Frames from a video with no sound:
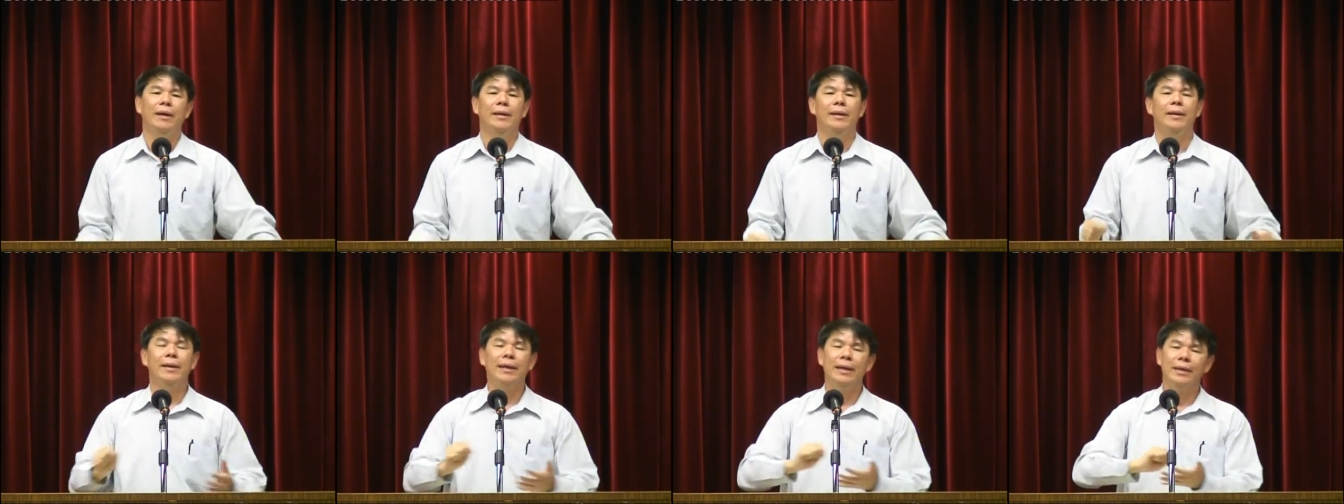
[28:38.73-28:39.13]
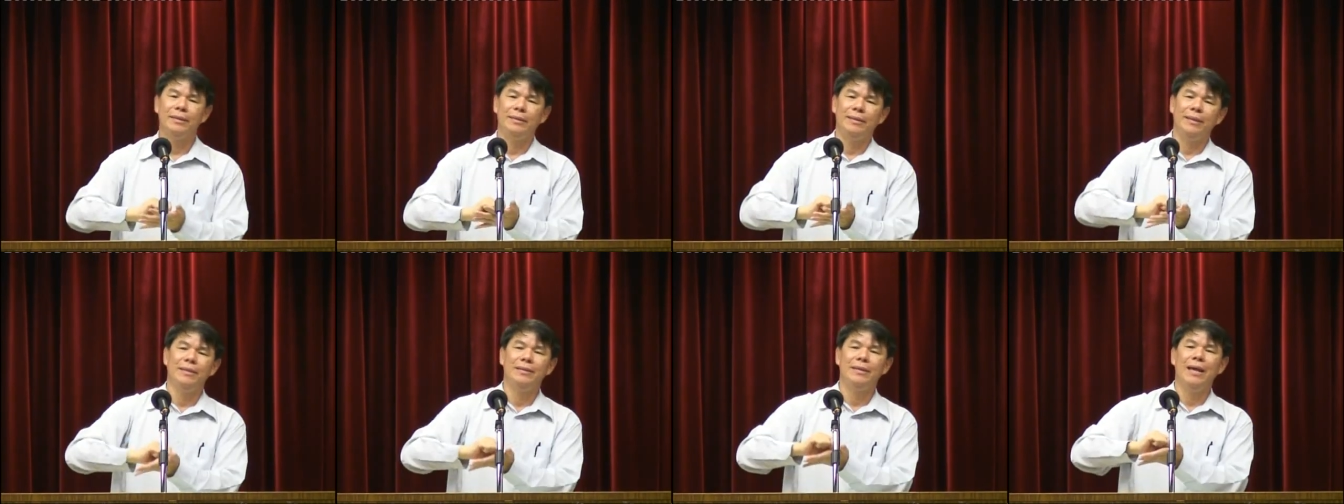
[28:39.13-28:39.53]
你可以
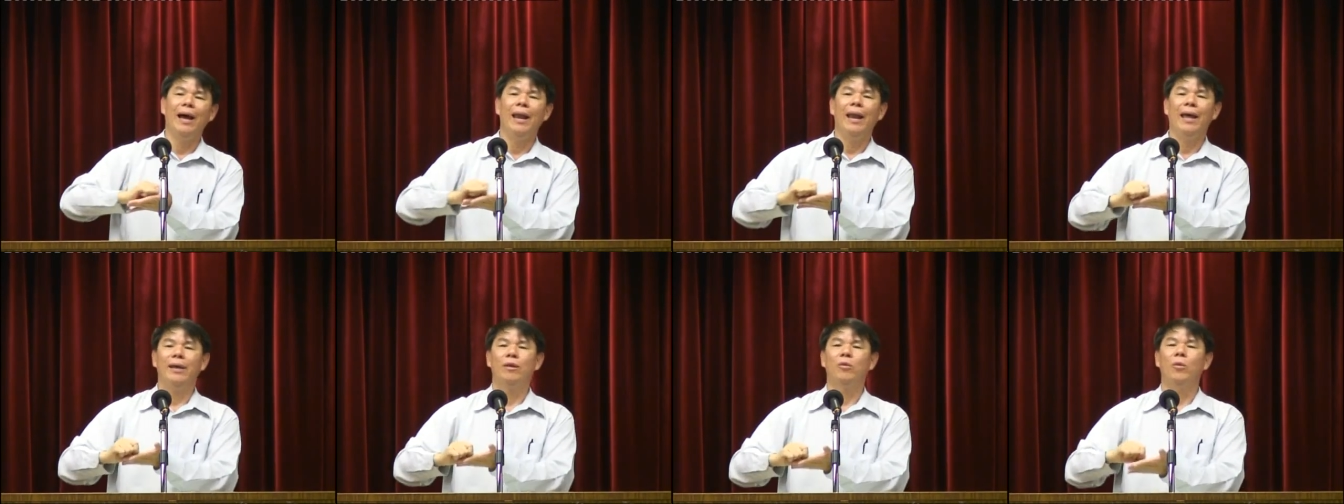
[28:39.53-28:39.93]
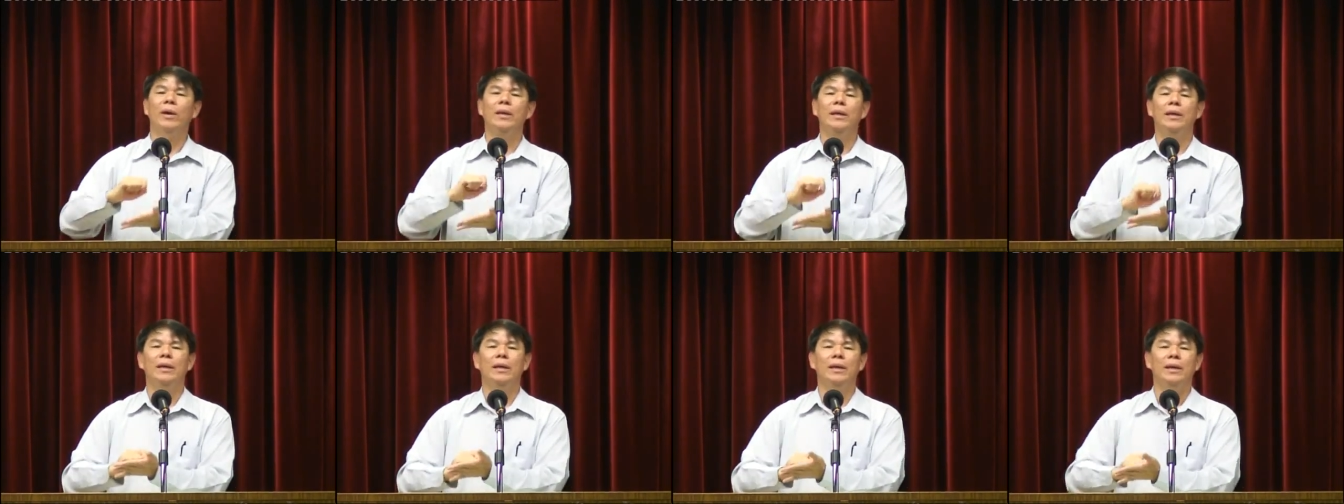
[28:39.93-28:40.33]
写下来，
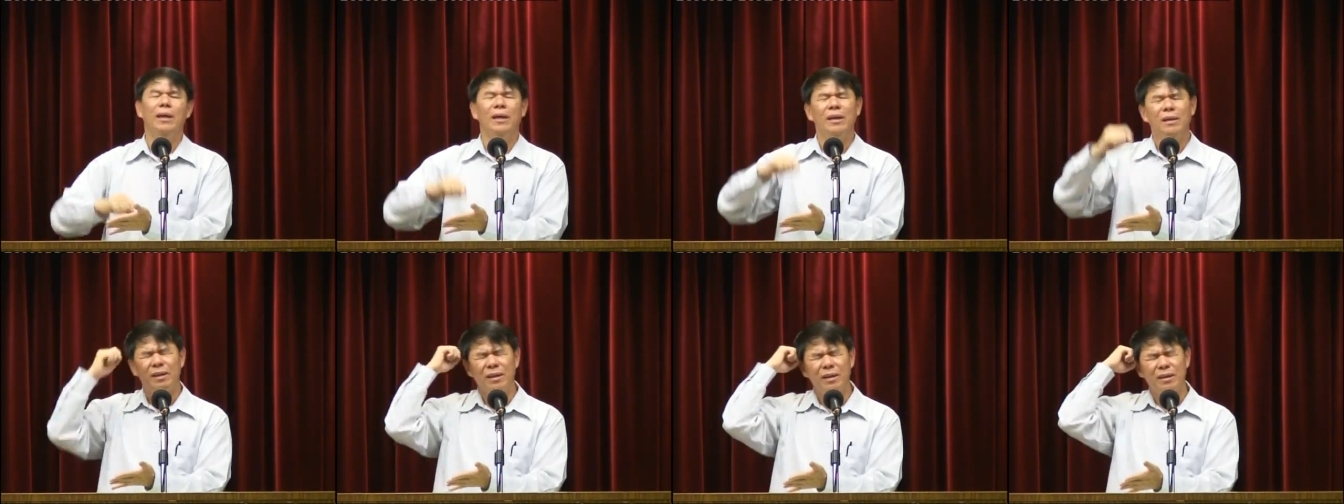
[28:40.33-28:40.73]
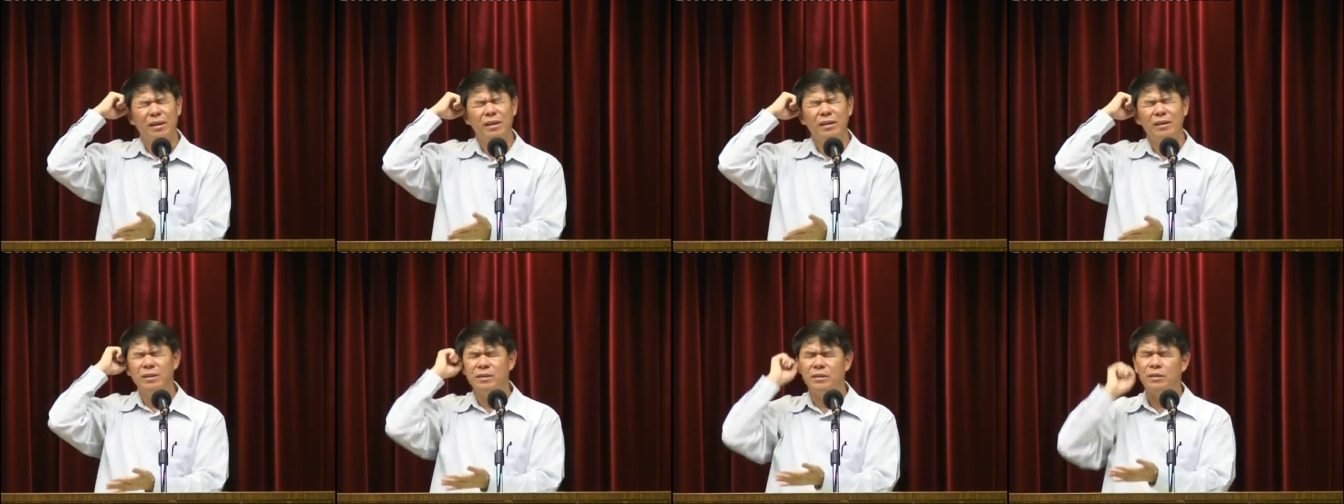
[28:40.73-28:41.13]
关于你
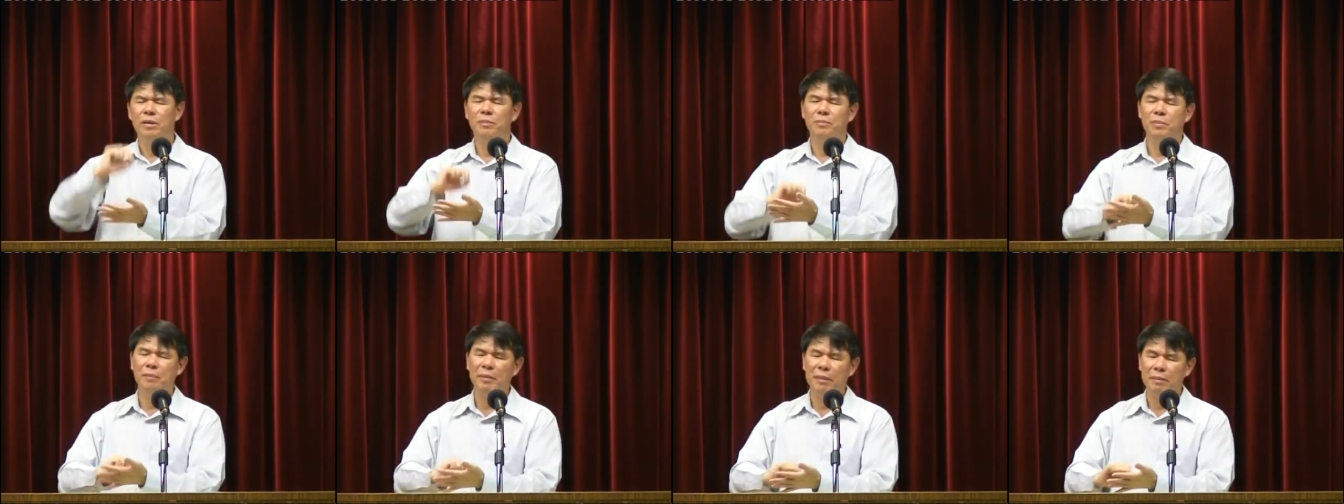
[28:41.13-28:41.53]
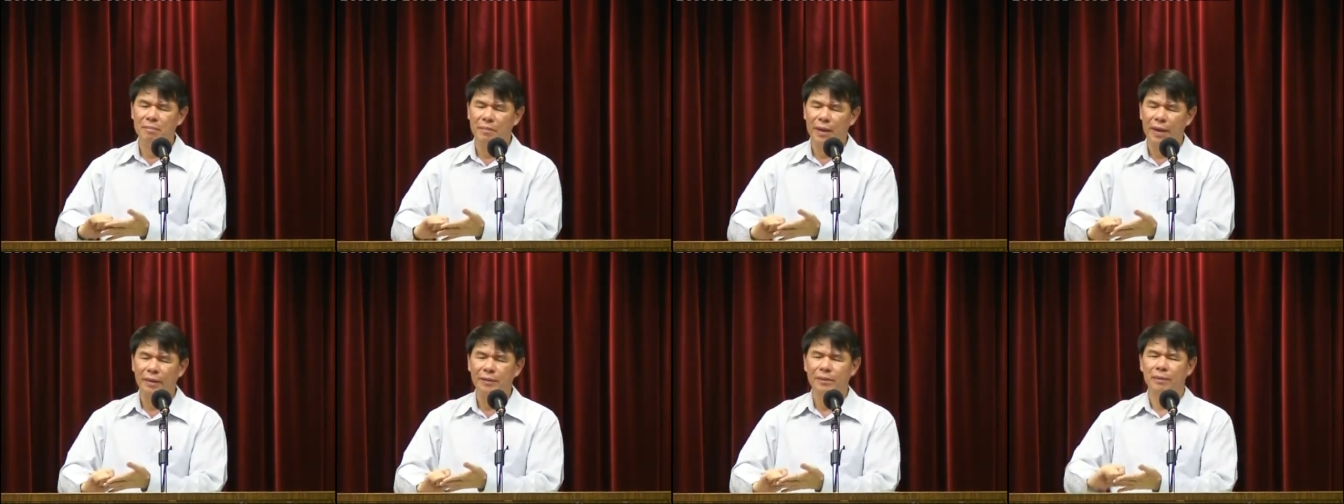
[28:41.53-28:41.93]
听了之后不明
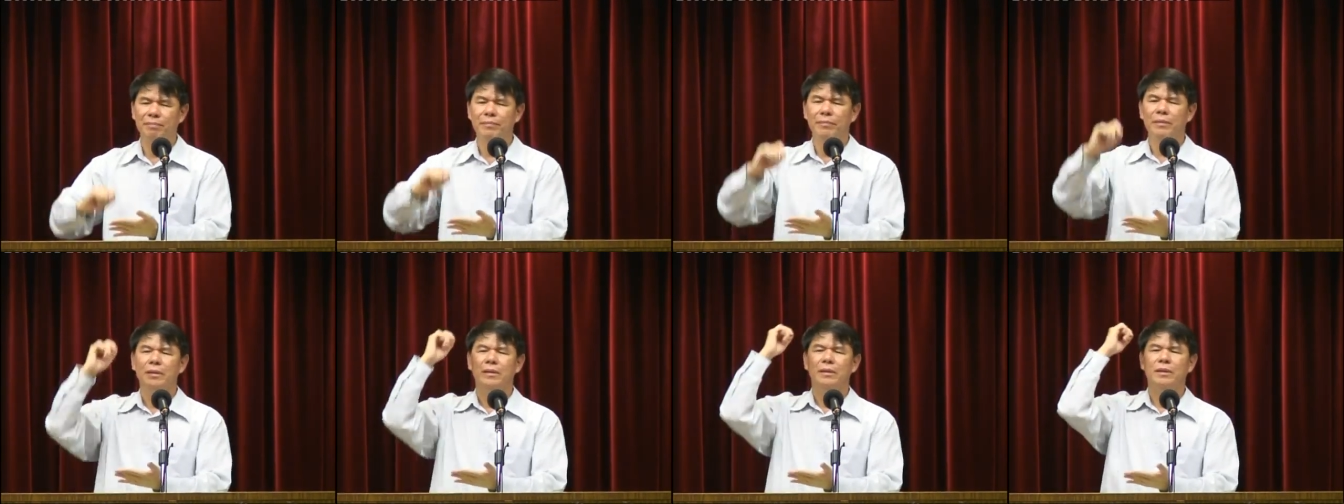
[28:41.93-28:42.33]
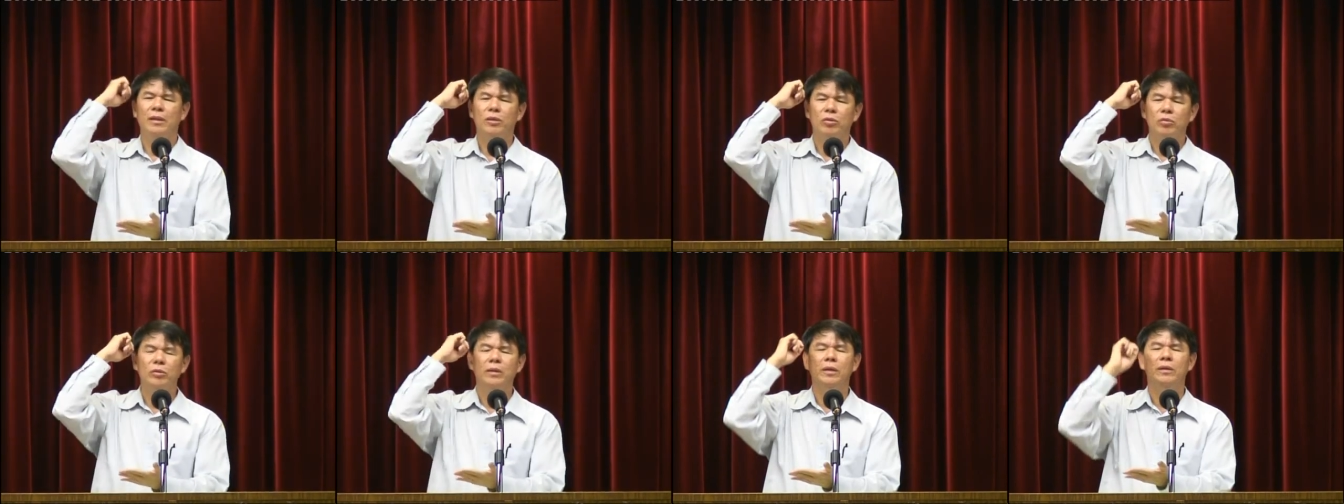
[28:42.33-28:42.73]
白的，你
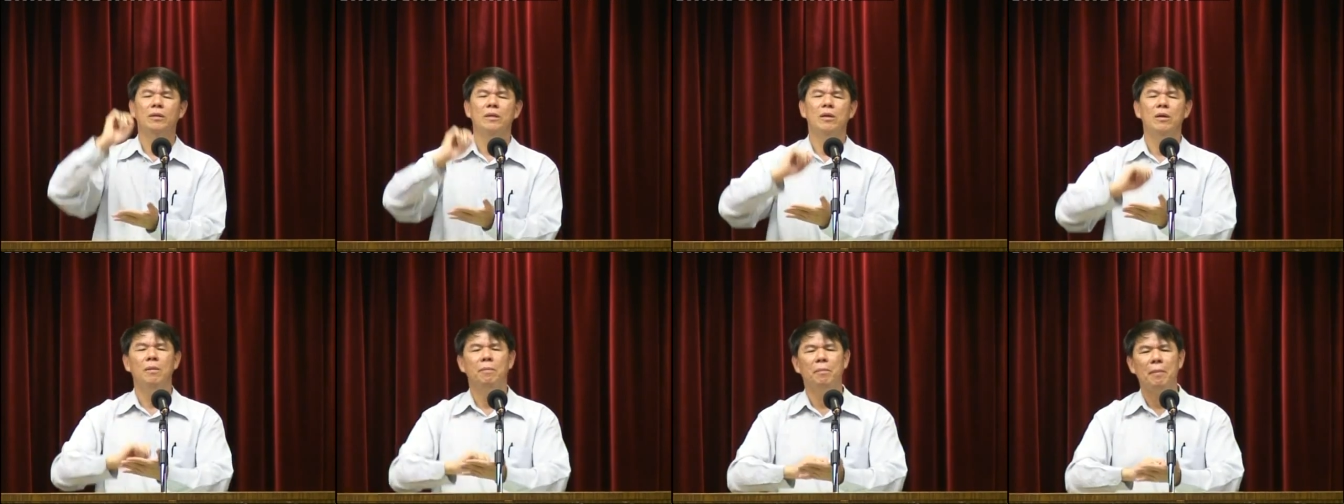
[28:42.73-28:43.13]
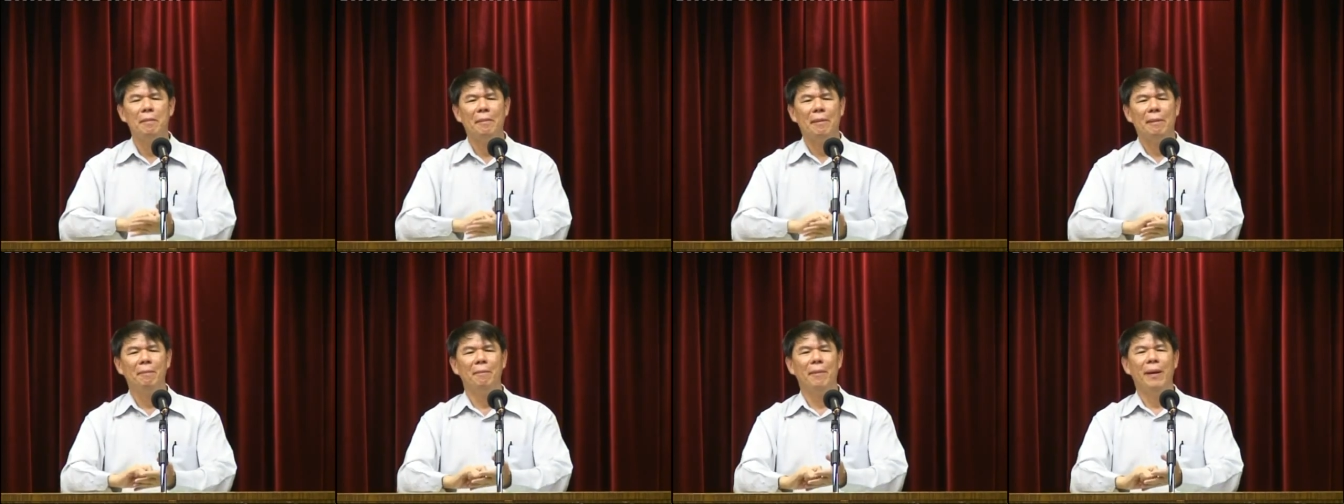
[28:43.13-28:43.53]
读了之后不
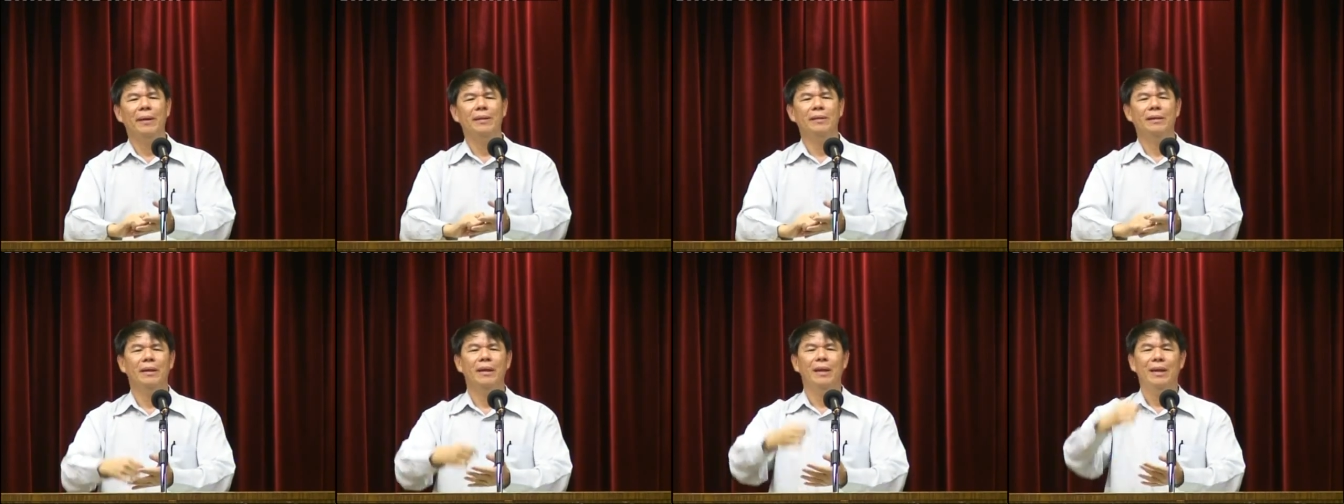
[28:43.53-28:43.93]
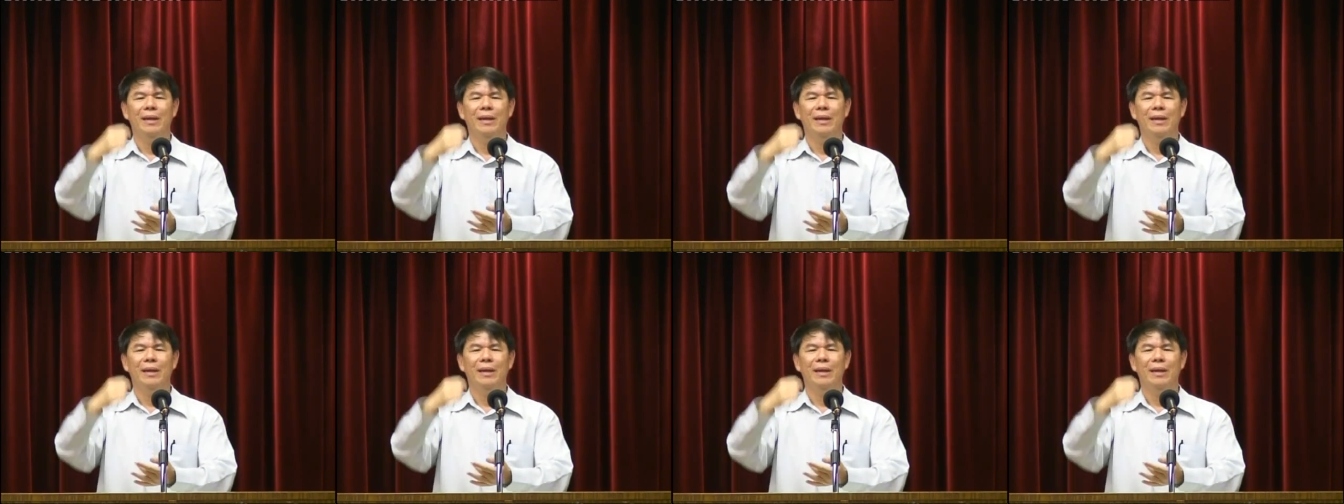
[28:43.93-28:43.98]
明白的，